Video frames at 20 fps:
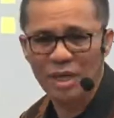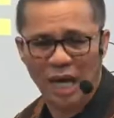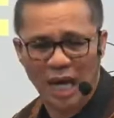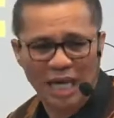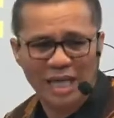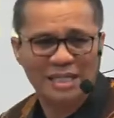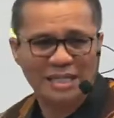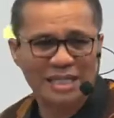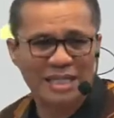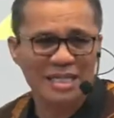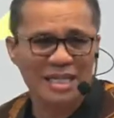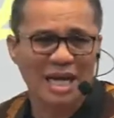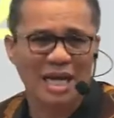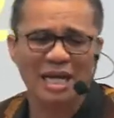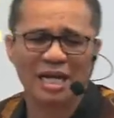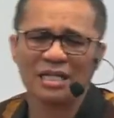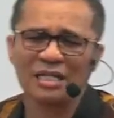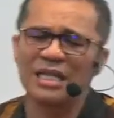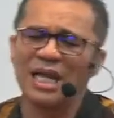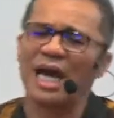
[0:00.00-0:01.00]
Artinya
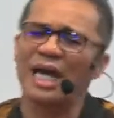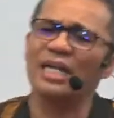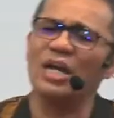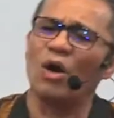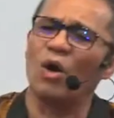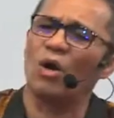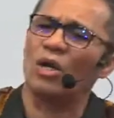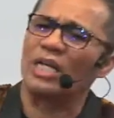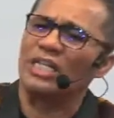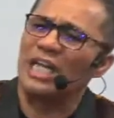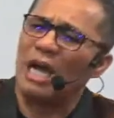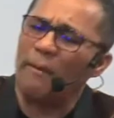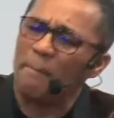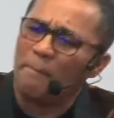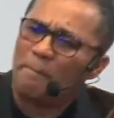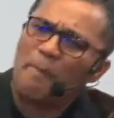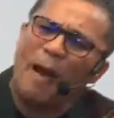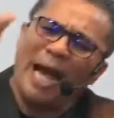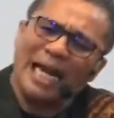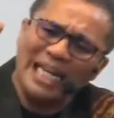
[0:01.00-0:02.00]
dari orang yang
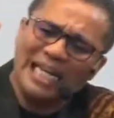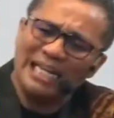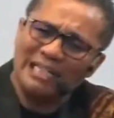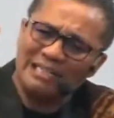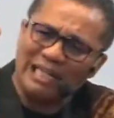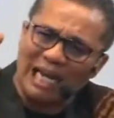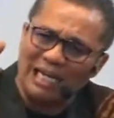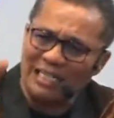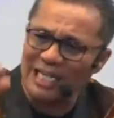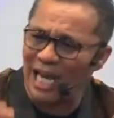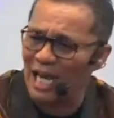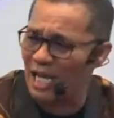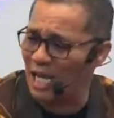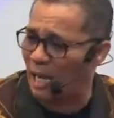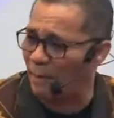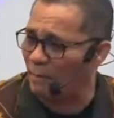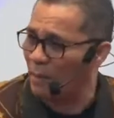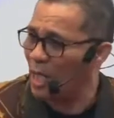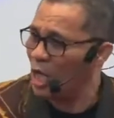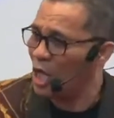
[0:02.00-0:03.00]
paling tak
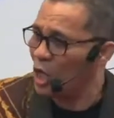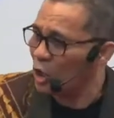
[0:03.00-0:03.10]
dianggap,